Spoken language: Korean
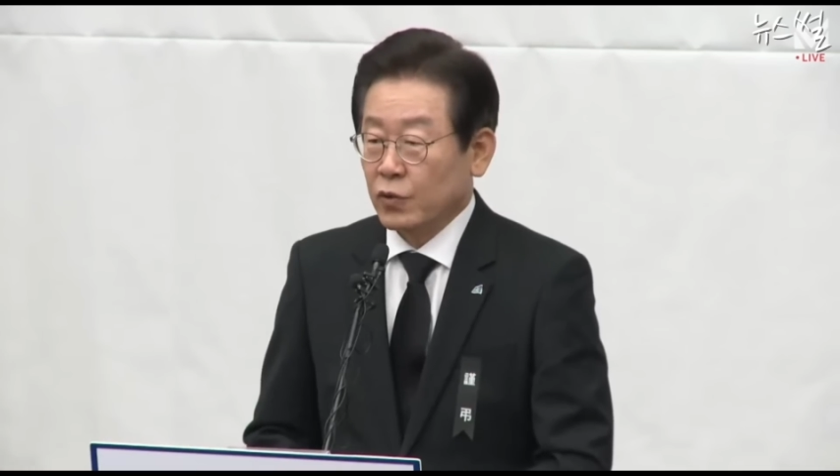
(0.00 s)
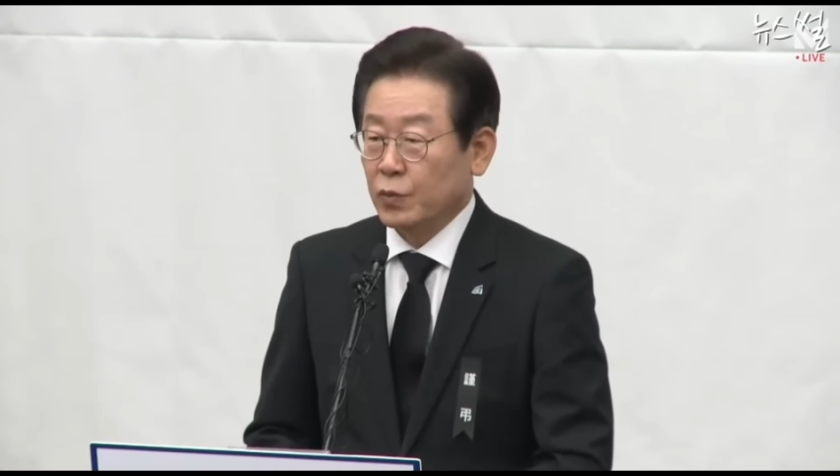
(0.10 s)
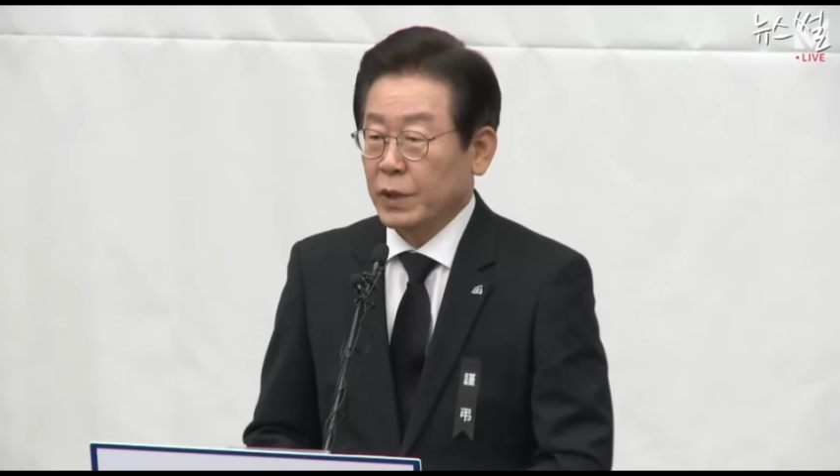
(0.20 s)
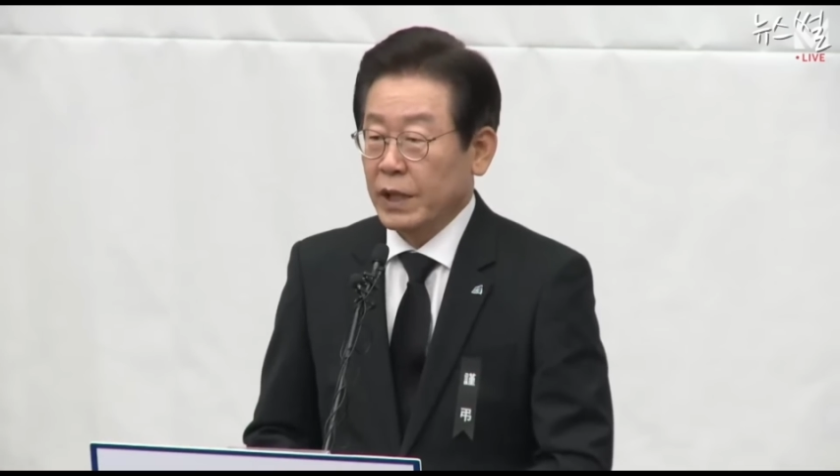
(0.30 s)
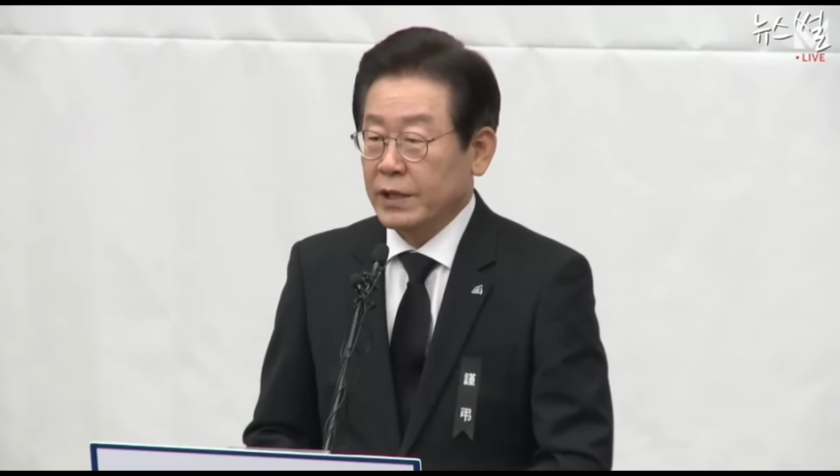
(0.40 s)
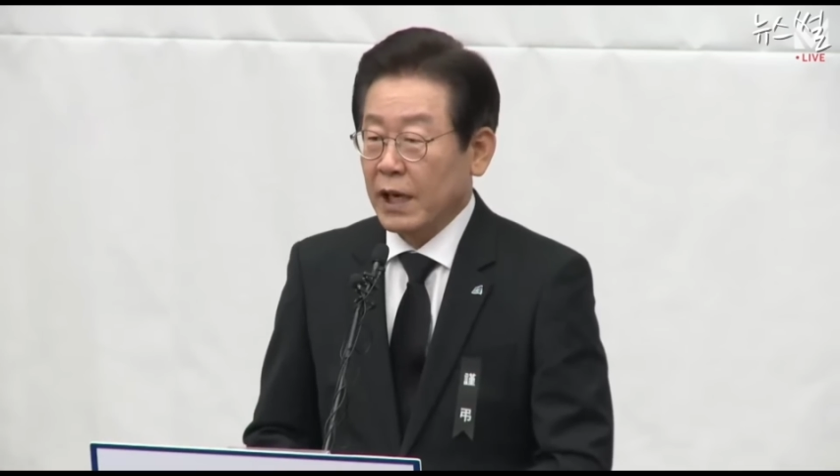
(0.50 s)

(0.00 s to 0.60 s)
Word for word: 국민의